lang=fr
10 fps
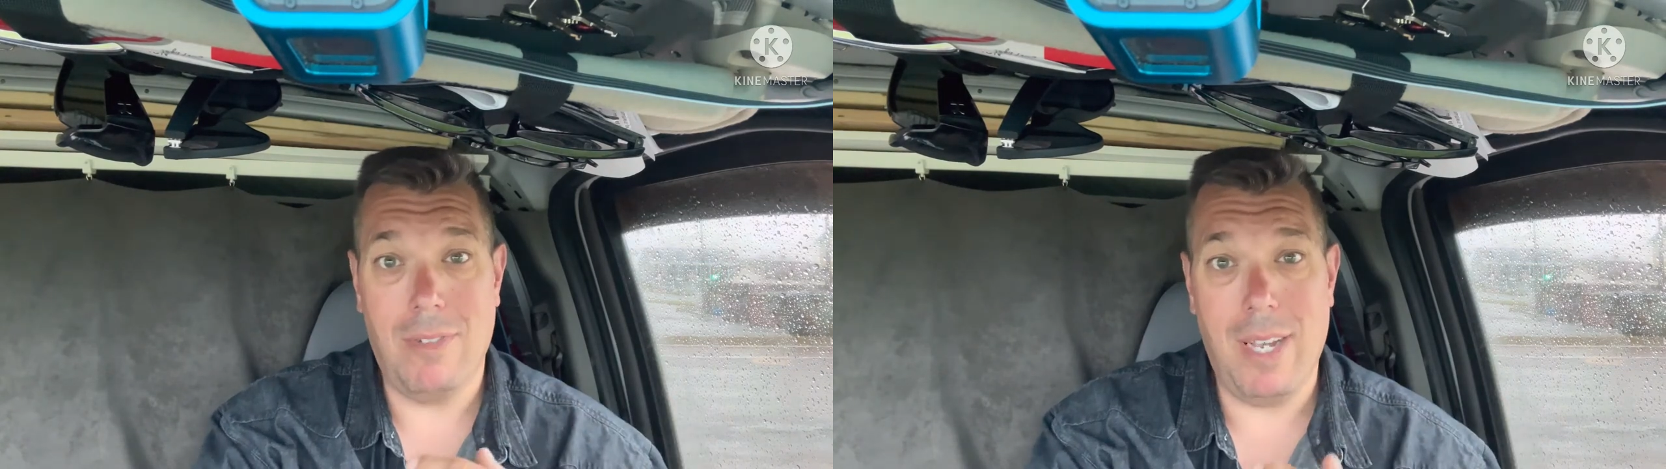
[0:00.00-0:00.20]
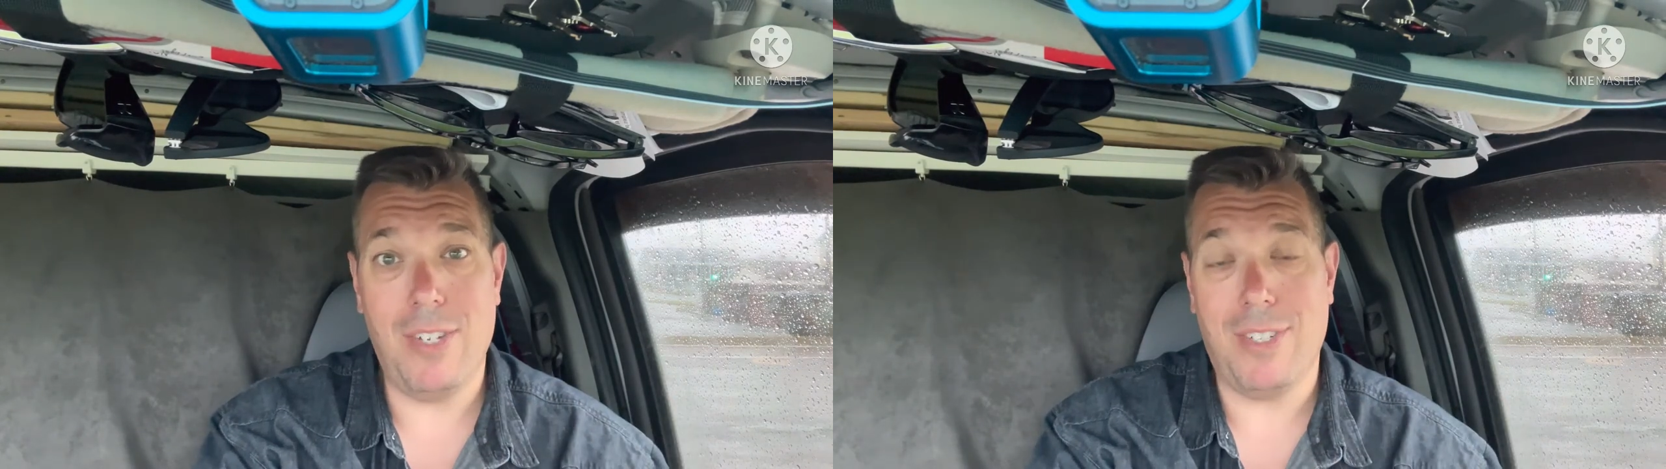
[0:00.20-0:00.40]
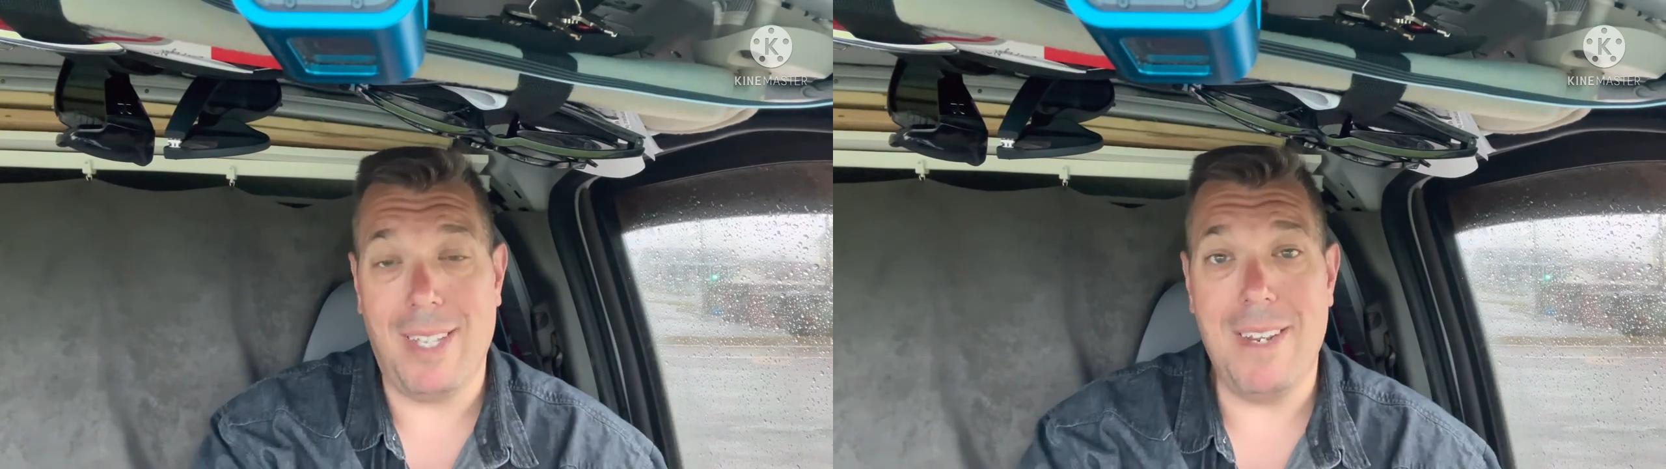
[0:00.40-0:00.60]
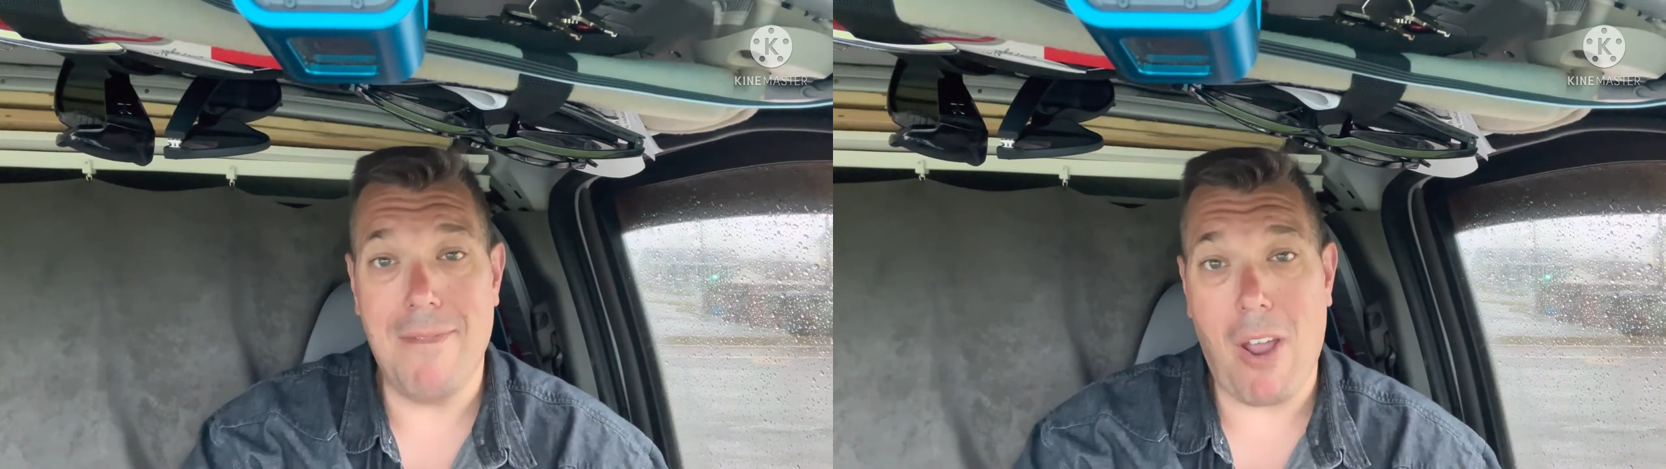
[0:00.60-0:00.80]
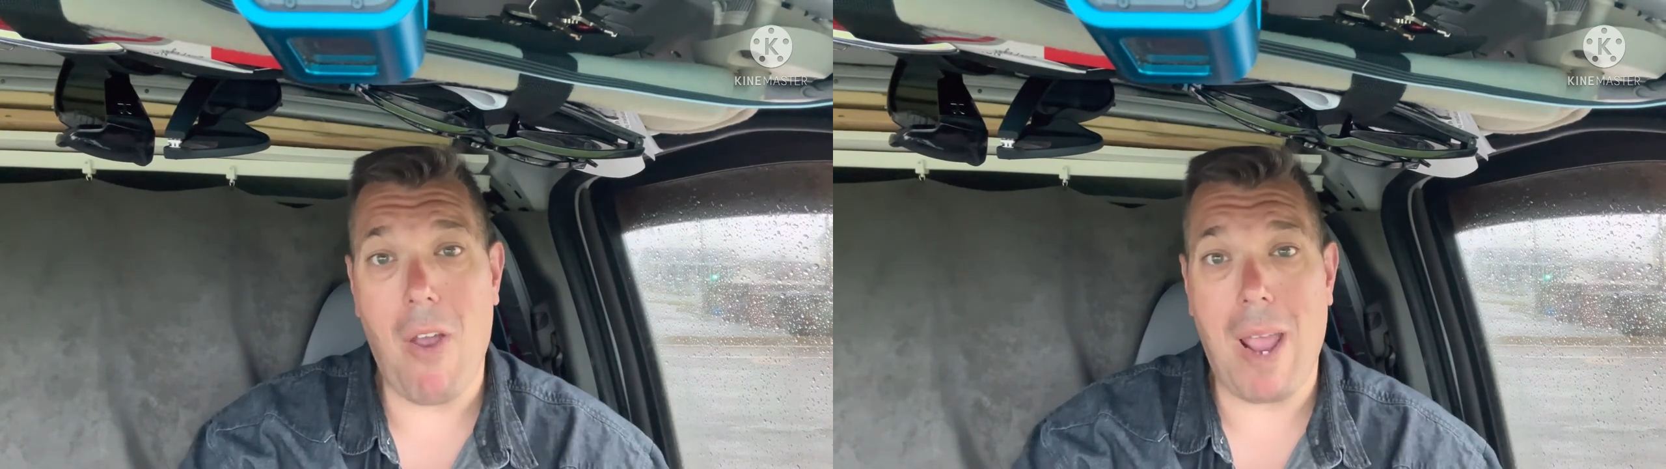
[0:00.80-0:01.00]
Ouais, j'étais
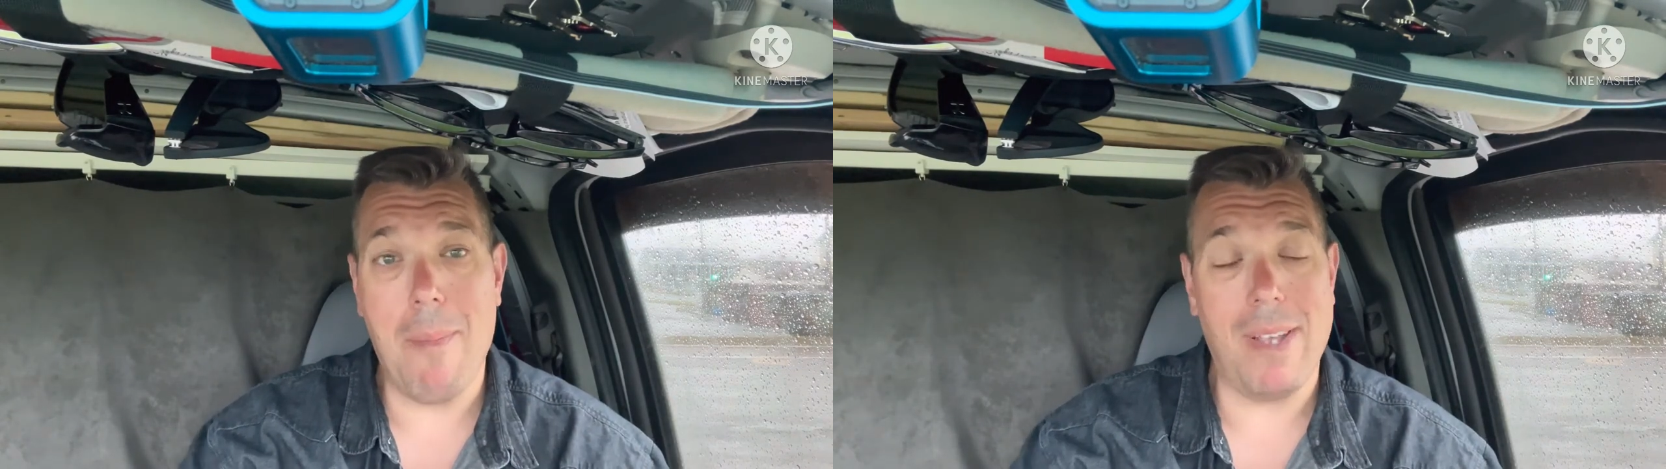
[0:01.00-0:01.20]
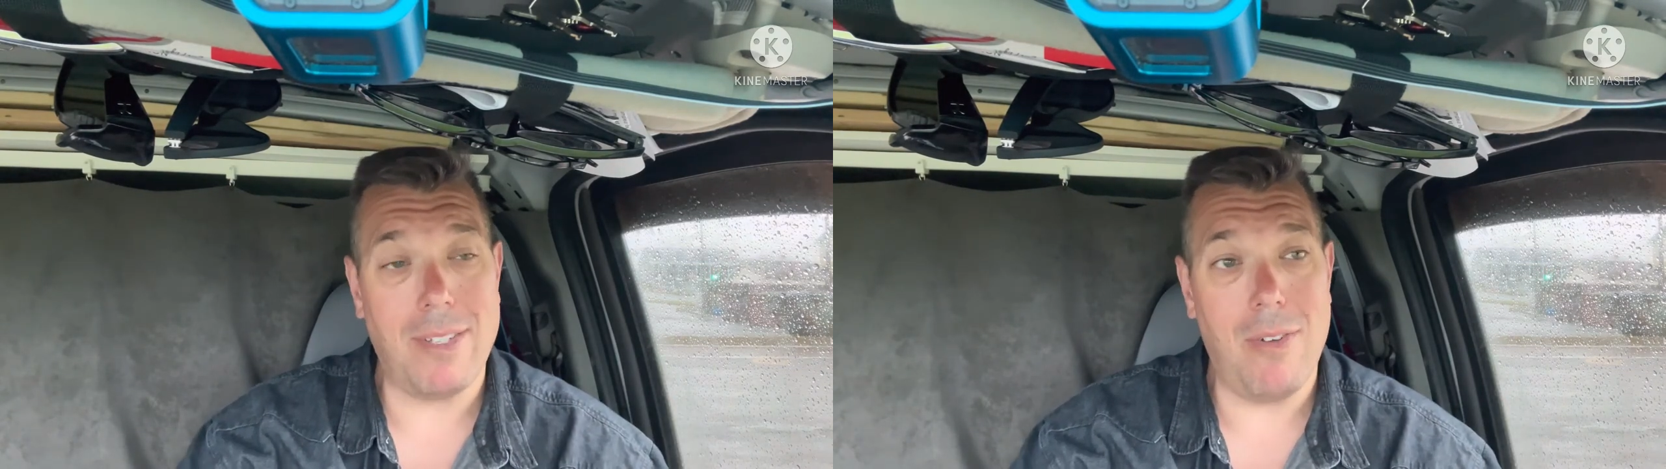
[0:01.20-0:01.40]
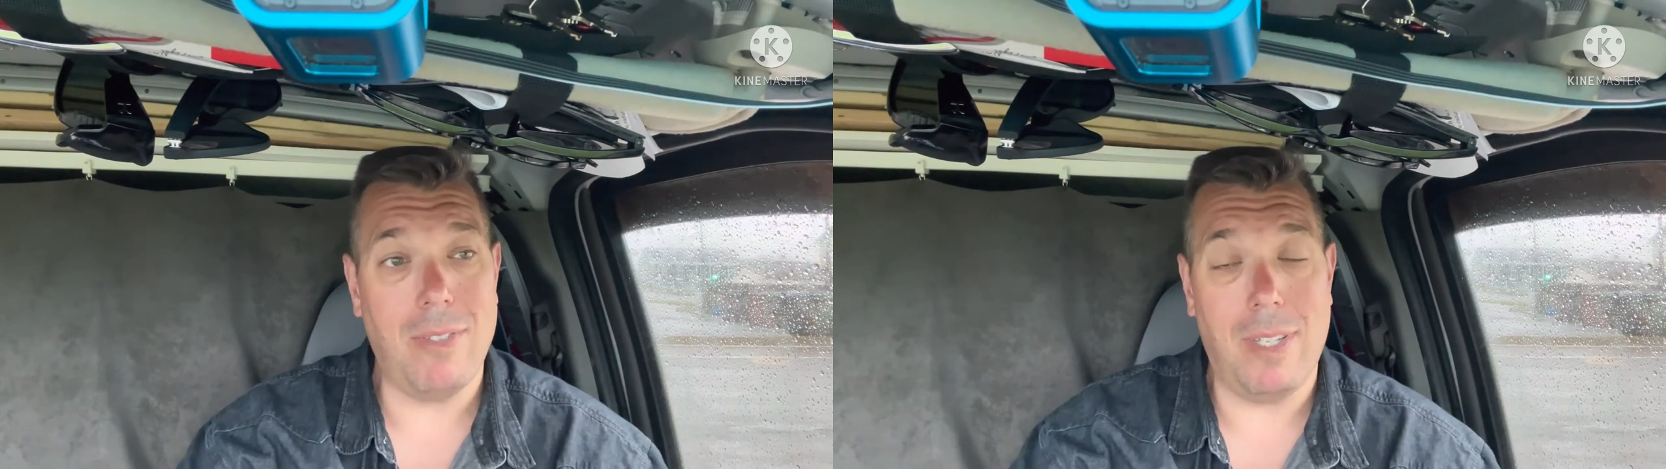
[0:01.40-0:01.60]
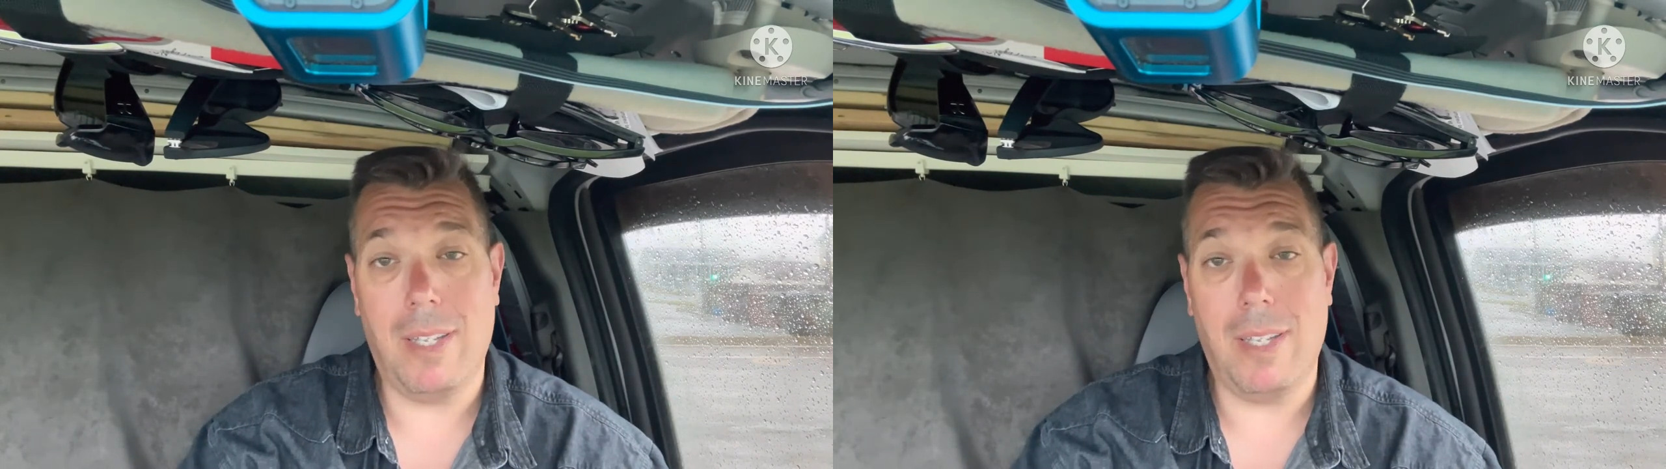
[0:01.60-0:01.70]
livreur Amazon